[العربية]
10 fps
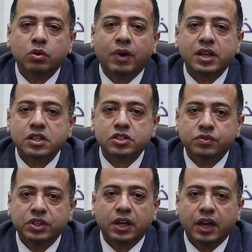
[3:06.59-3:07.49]
وما حصلش
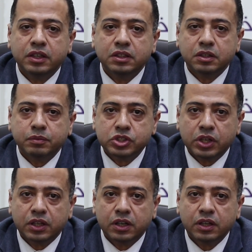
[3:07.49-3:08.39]
فيها اي
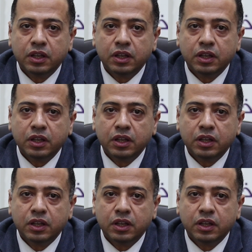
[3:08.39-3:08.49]
مشاكل